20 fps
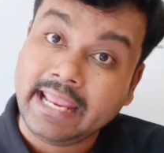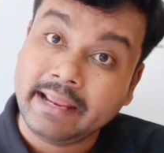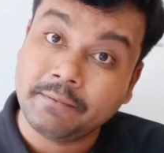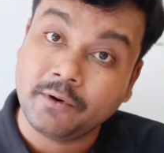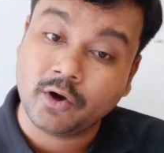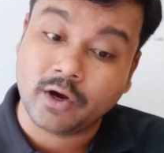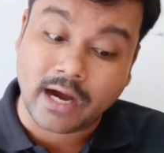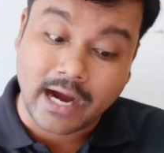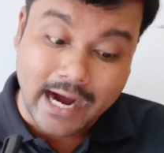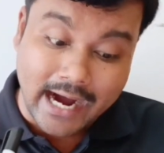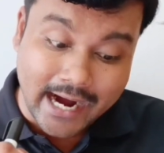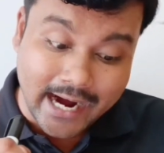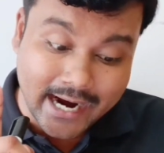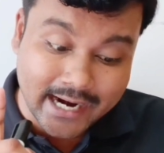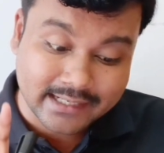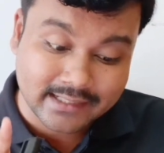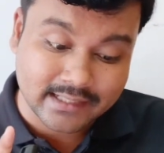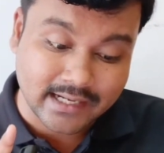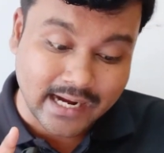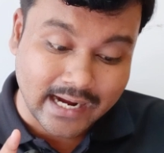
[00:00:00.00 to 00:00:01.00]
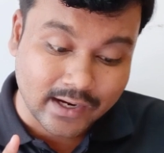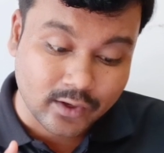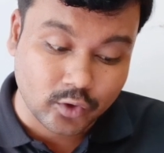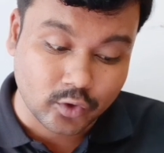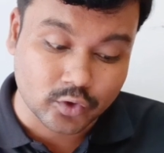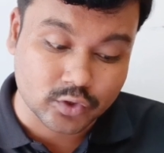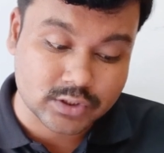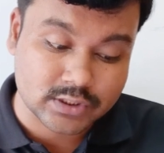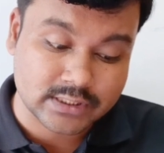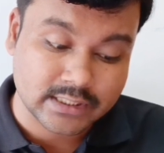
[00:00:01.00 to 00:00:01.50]
এবং আট
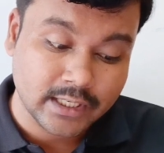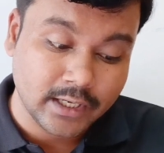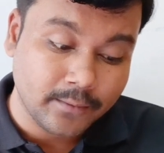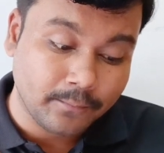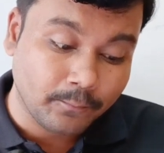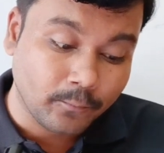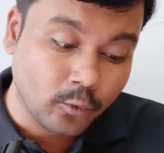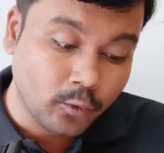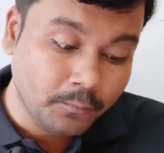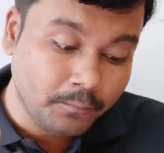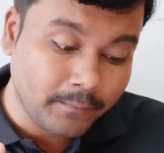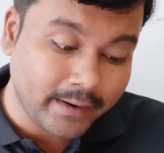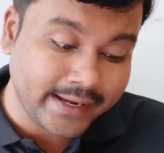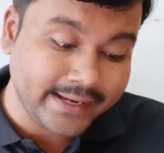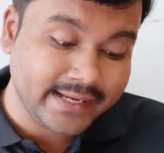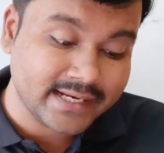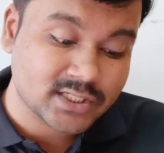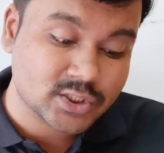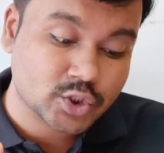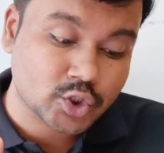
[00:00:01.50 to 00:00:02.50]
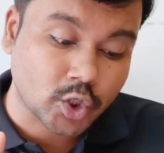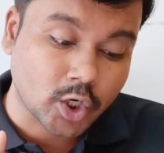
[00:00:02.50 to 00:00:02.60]
আগস্ট মুম্বাইয়ের